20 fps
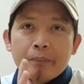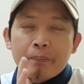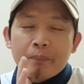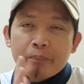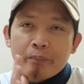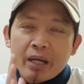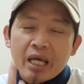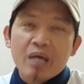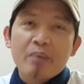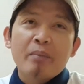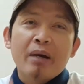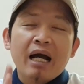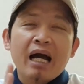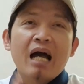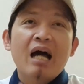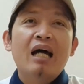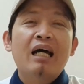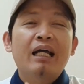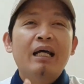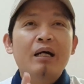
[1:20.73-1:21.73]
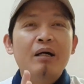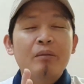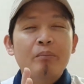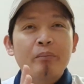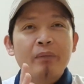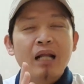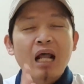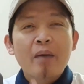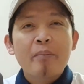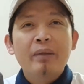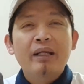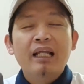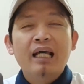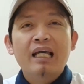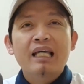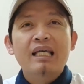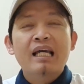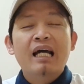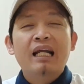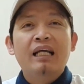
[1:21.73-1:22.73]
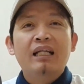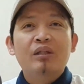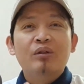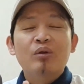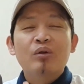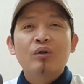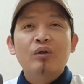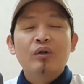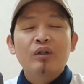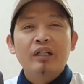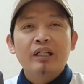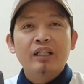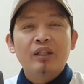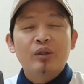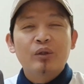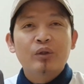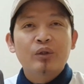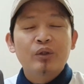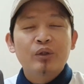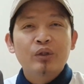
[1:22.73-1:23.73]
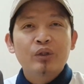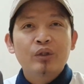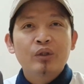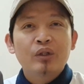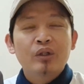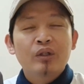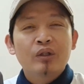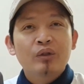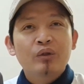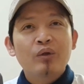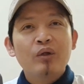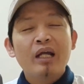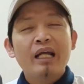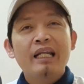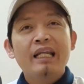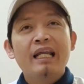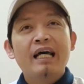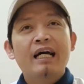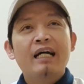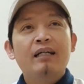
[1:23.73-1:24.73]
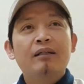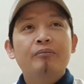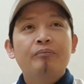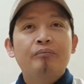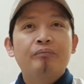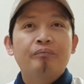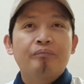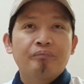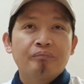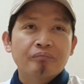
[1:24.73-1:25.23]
may mga maraming nangyayari tungkol dito tulad ng